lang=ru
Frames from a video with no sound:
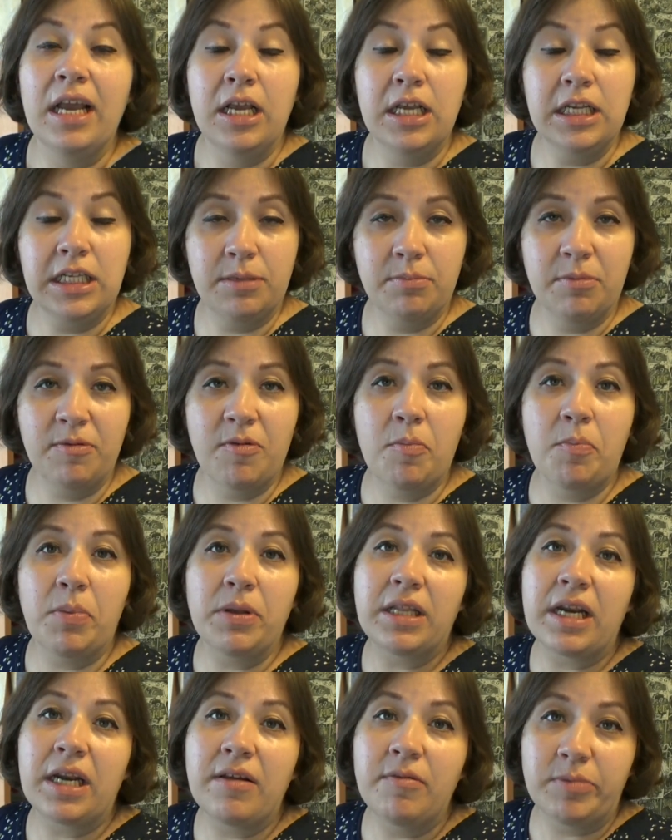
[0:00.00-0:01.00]
Если мы вам
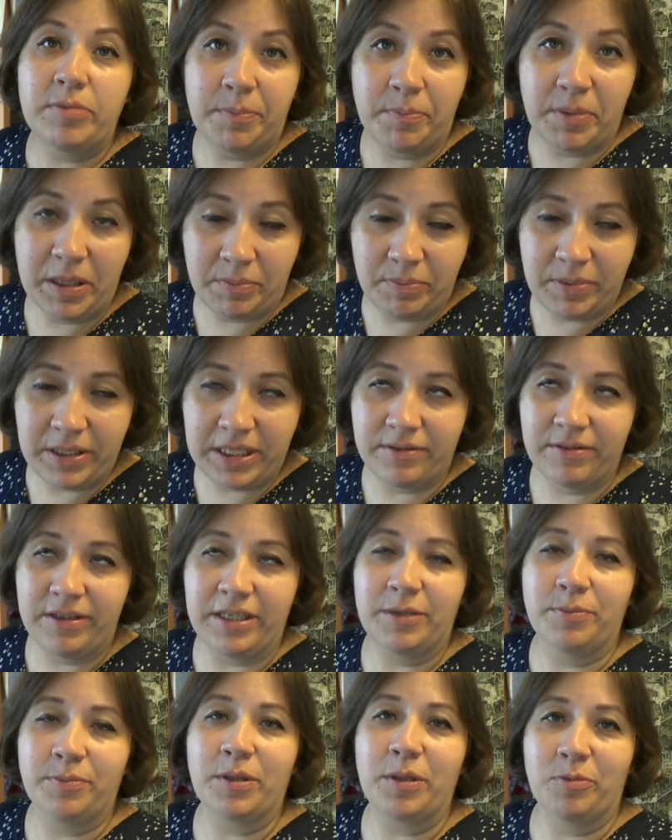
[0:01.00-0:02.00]
понравимся,
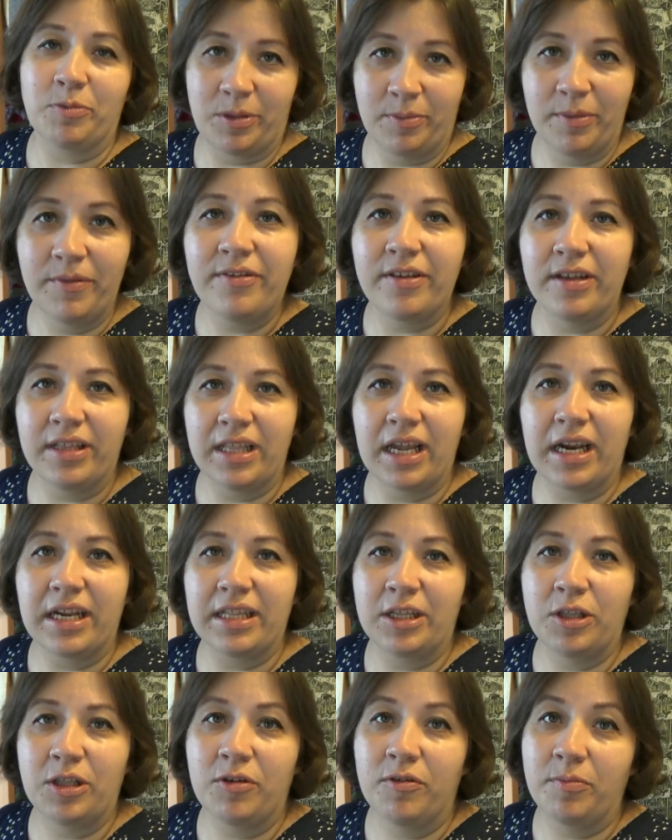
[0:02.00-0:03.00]
подписывайтесь, потому что мы всегда
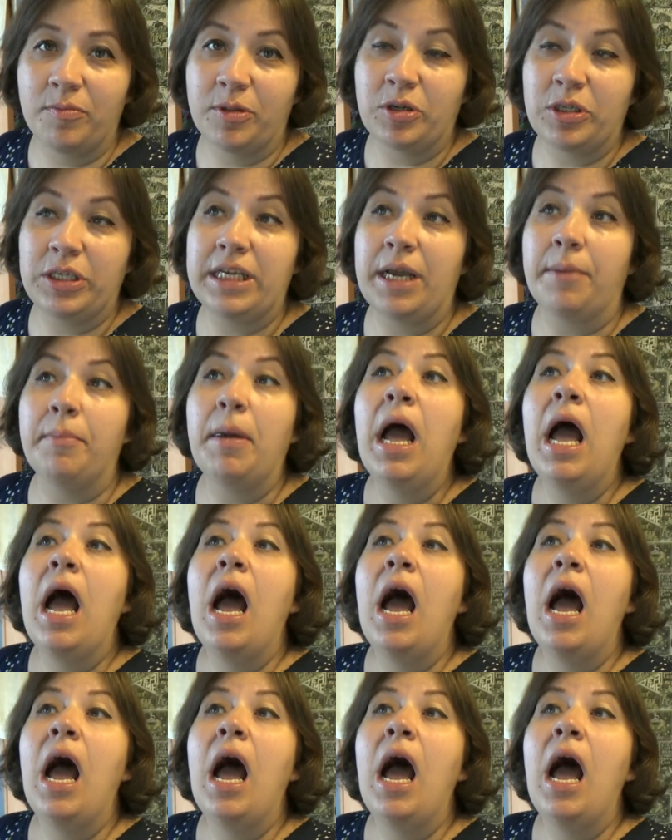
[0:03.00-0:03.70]
рады новым друзьям.